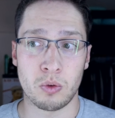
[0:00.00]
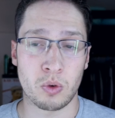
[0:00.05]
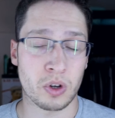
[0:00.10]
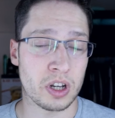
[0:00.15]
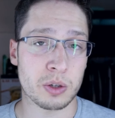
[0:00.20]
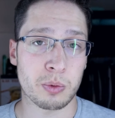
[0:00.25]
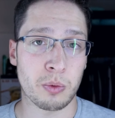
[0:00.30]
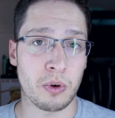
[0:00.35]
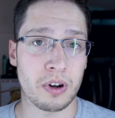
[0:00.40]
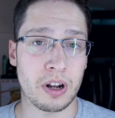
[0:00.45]
Donc
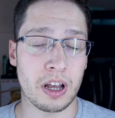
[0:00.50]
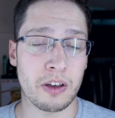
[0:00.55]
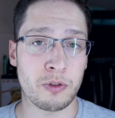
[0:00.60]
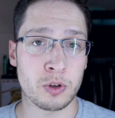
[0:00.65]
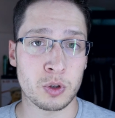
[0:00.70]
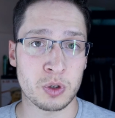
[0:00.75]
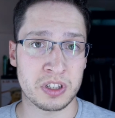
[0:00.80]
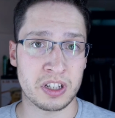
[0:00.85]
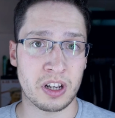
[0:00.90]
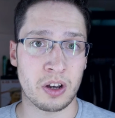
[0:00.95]
à ce moment-là, il
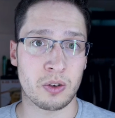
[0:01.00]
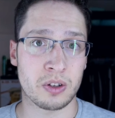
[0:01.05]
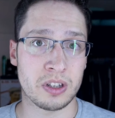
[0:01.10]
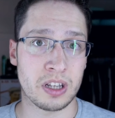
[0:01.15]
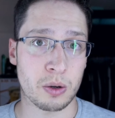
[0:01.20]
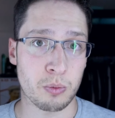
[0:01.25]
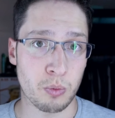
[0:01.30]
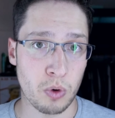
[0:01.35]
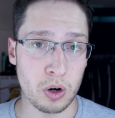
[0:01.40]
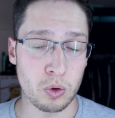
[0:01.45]
faut choisir un
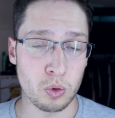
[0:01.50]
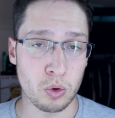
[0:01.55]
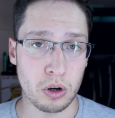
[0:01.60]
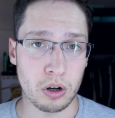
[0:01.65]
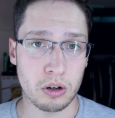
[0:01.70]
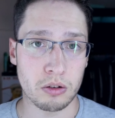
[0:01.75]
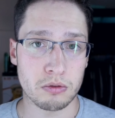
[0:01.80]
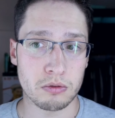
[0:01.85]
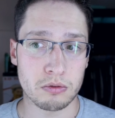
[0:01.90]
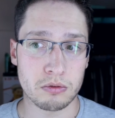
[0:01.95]
codec moins
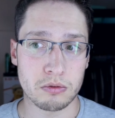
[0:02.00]
lourd